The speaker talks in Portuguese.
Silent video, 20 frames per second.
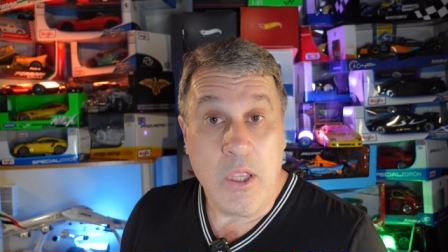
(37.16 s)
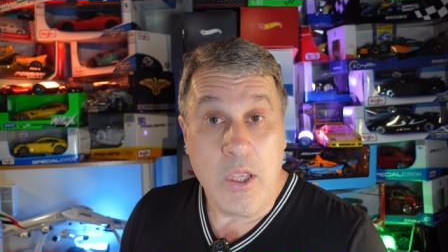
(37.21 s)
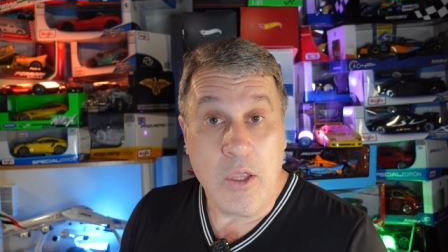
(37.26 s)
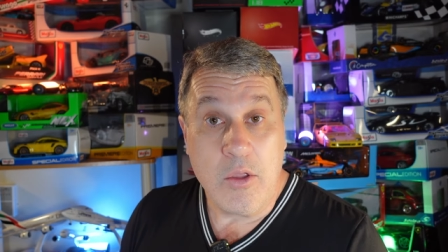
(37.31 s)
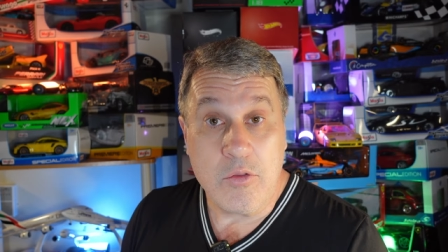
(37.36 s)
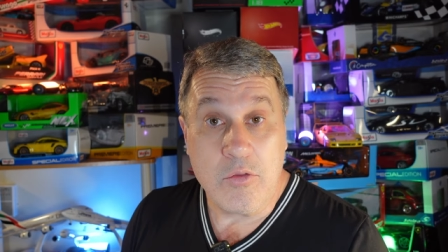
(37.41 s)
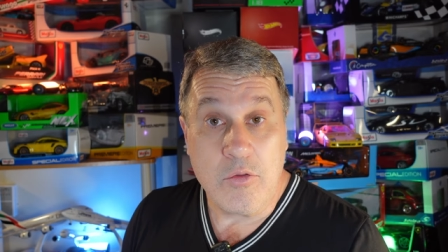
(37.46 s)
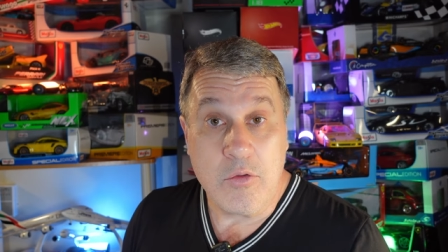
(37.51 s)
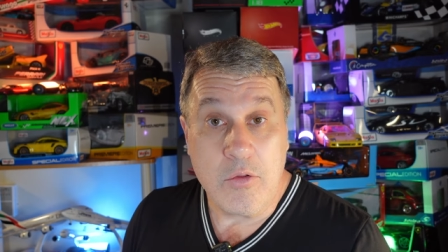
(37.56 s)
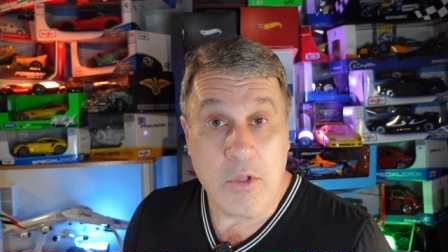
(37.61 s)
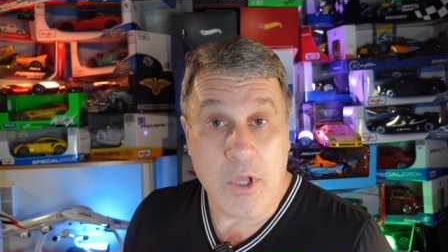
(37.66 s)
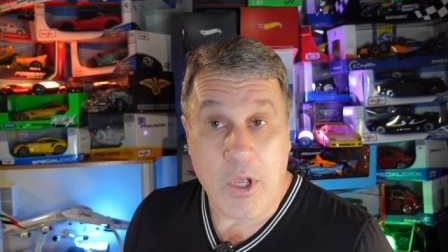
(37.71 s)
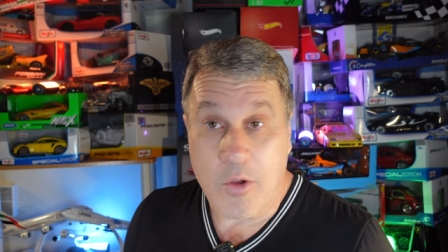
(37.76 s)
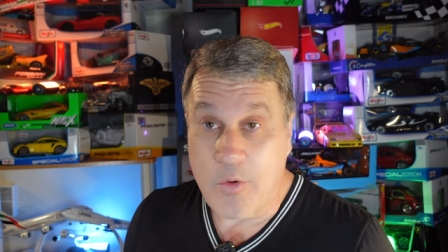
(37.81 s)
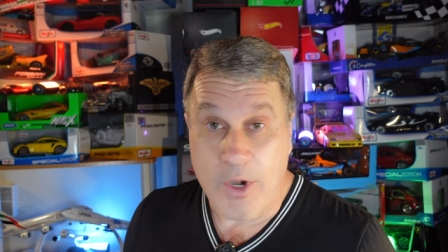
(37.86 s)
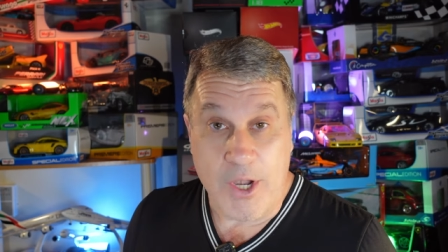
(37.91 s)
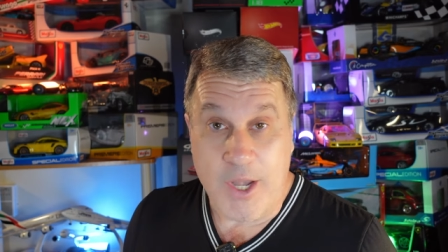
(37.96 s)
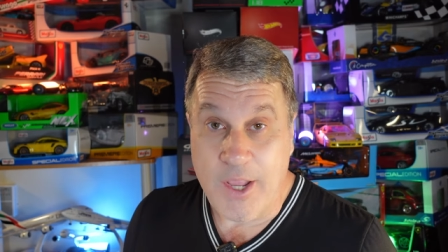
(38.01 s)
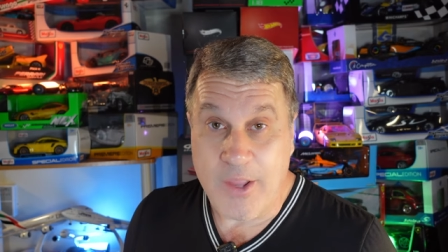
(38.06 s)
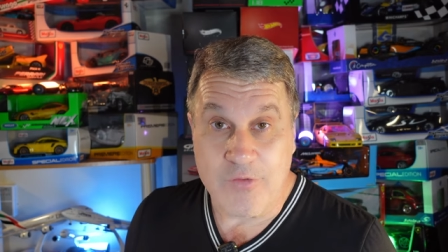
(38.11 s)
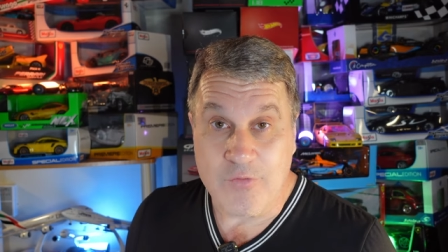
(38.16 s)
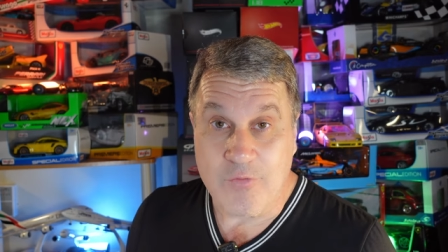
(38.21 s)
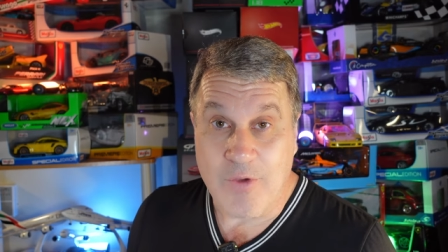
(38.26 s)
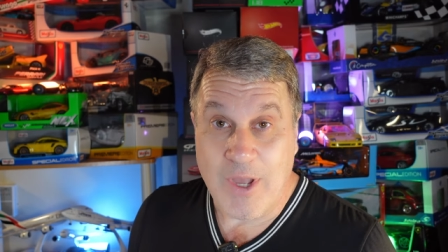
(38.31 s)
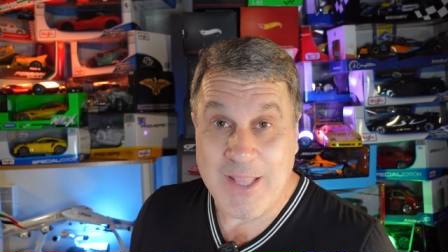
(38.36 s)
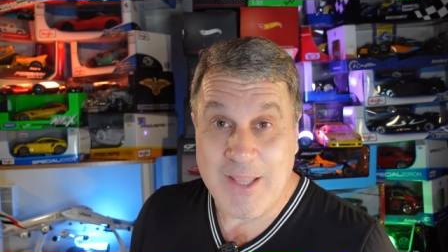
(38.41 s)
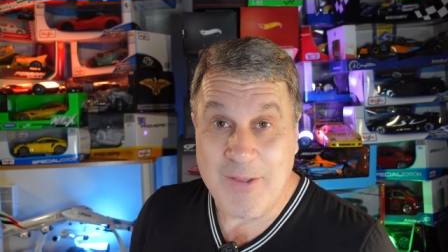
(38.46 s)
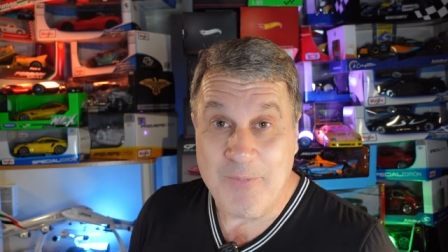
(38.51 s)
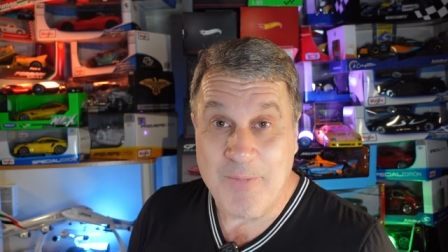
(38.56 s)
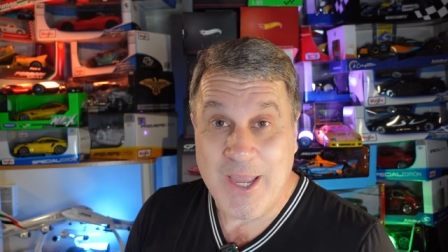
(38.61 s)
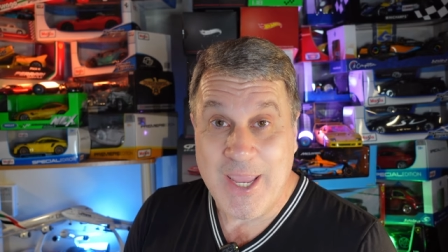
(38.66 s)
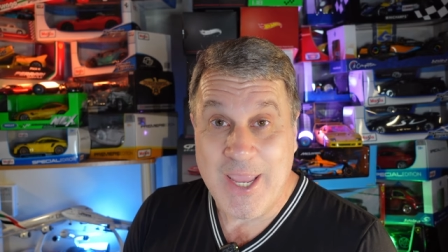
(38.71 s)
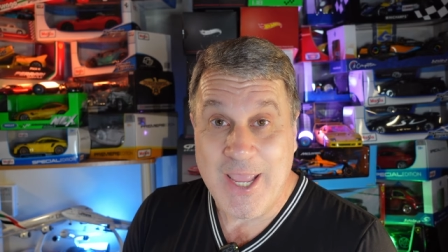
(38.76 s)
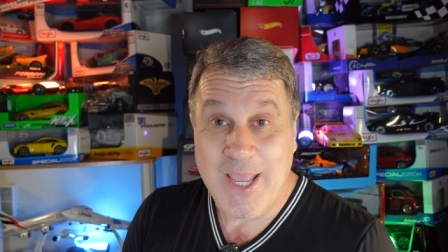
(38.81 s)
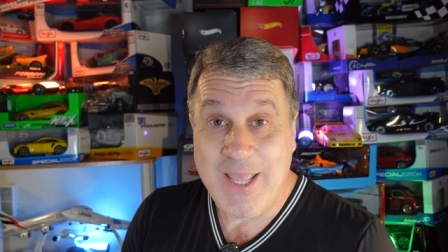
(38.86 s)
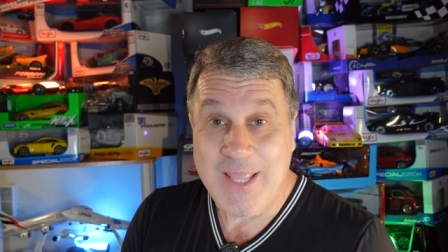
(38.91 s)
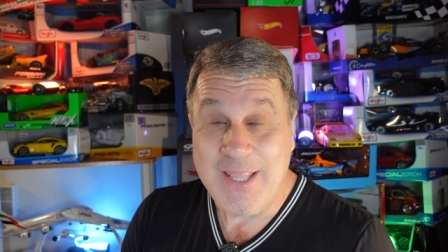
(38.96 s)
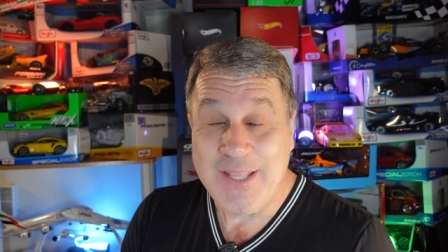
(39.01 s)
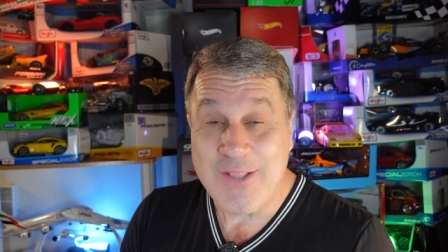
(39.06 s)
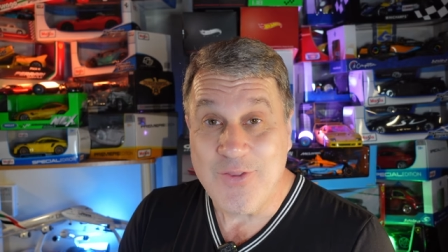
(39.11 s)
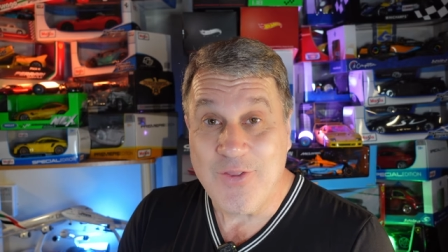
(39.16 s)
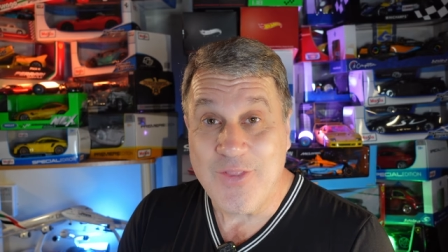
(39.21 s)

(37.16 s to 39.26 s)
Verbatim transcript: eu tô acordei às quatro da manhã,